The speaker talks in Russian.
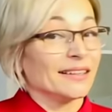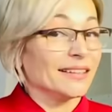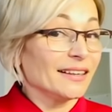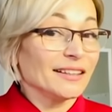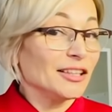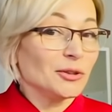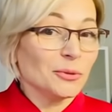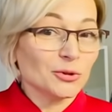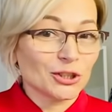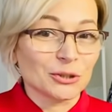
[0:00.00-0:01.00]
Я не
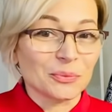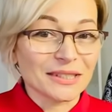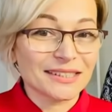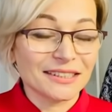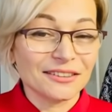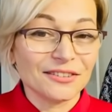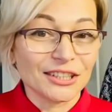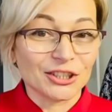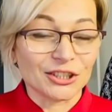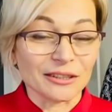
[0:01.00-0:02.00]
люблю шить простые
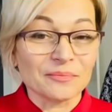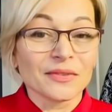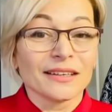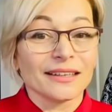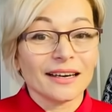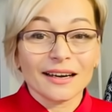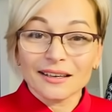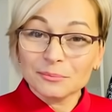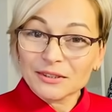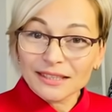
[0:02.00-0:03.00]
вещи. Я
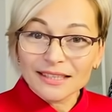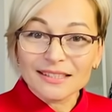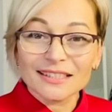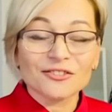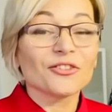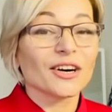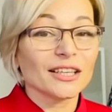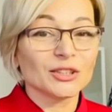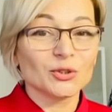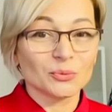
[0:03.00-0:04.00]
обязательно в
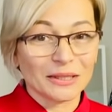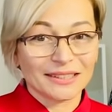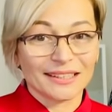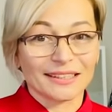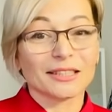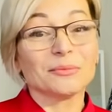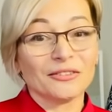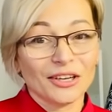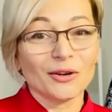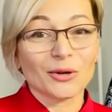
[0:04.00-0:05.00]
каждую модель
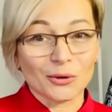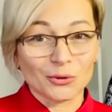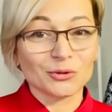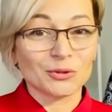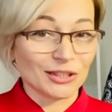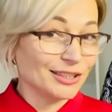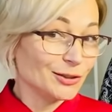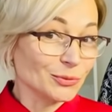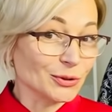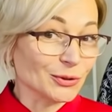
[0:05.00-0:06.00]
добавляю какую-нибудь
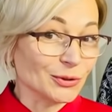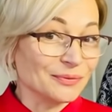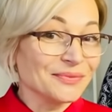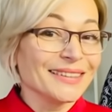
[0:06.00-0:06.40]
изюминку.